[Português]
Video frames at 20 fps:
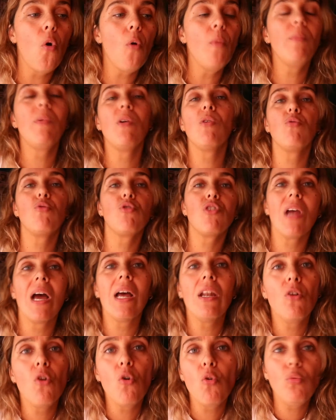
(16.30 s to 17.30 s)
como eu
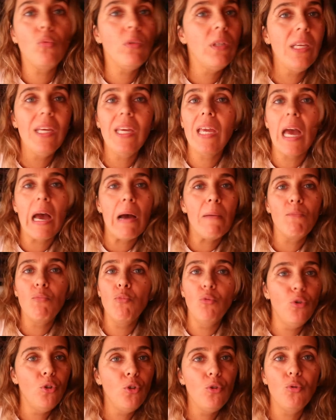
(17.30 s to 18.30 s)
já não li há
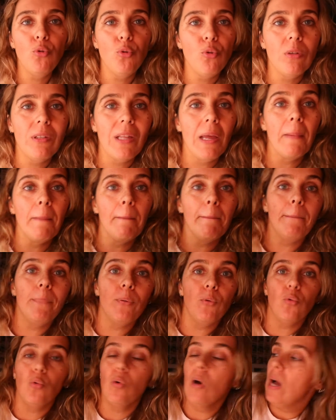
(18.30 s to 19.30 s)
muito
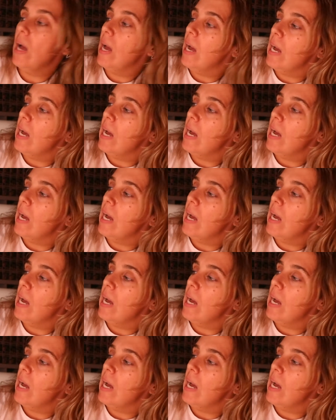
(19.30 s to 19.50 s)
tempo: